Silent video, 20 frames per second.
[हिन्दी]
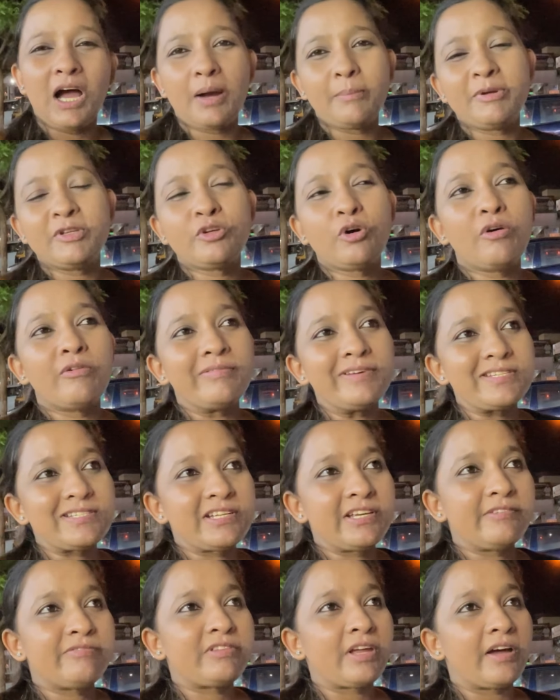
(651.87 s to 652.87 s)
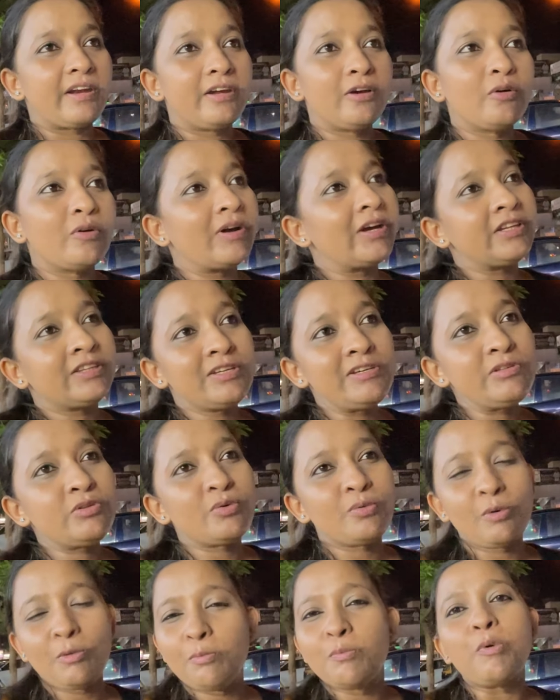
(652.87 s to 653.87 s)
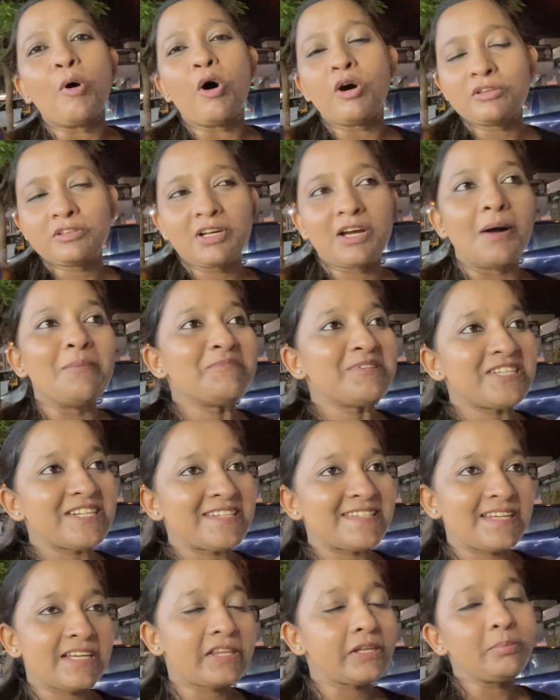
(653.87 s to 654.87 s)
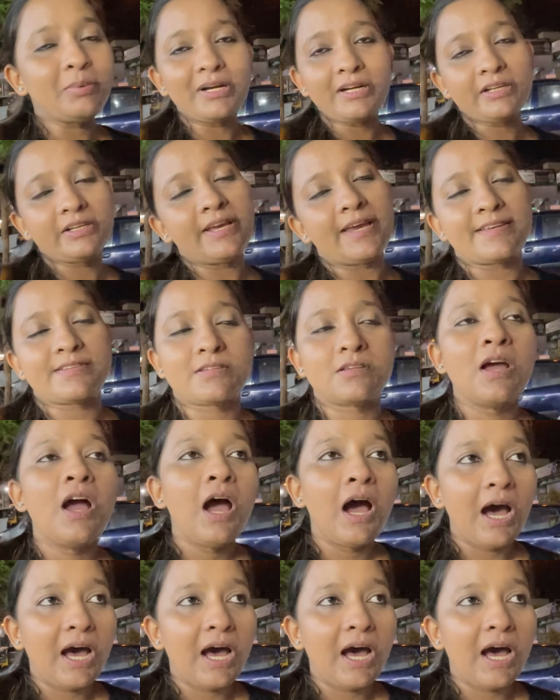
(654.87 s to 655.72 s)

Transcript: अभी तो ऑब्वियसली इफ्तारी हो गई थी तो वो बहुत कम चीज़ें थी बट येस